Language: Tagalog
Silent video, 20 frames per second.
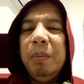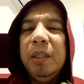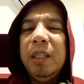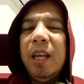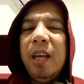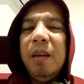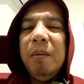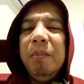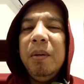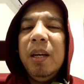ba
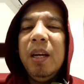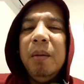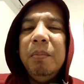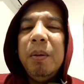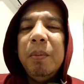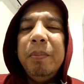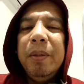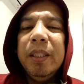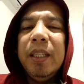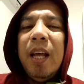tayo,
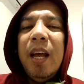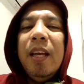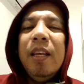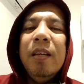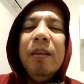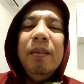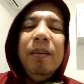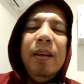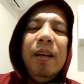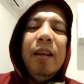mag-ama ba
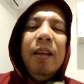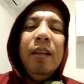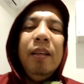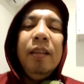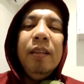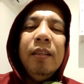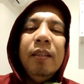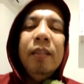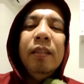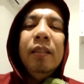tayo, ha?
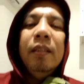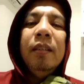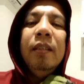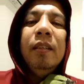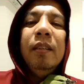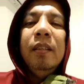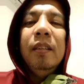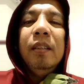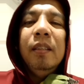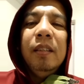
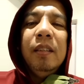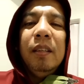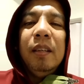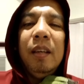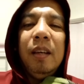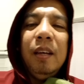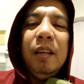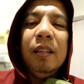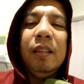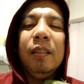
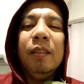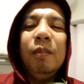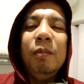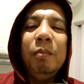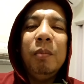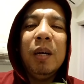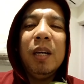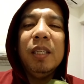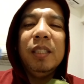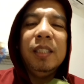At
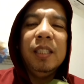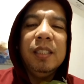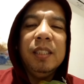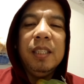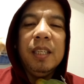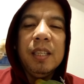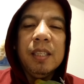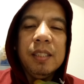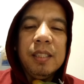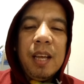kung
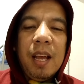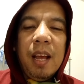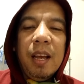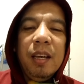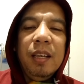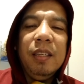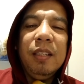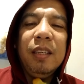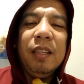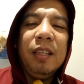makasiksik ka sa
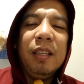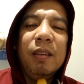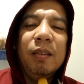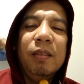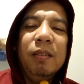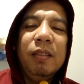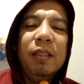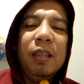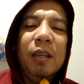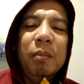akin, eh,
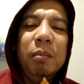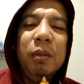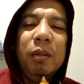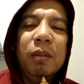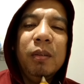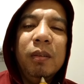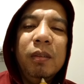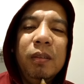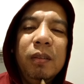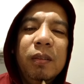oh, tiga mo,
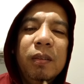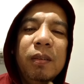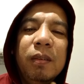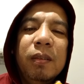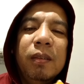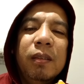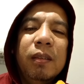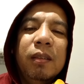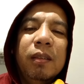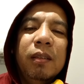oh.
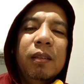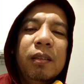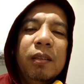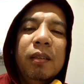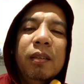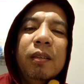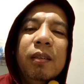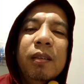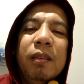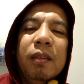
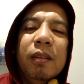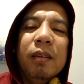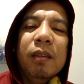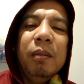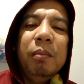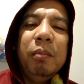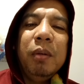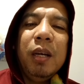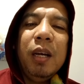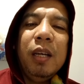
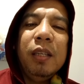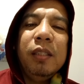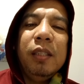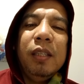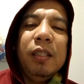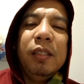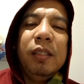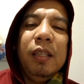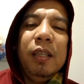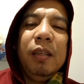Kung
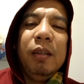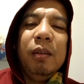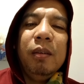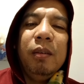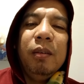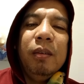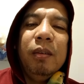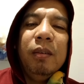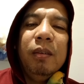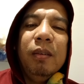makasiksik,
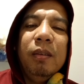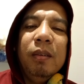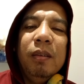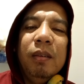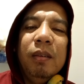oh.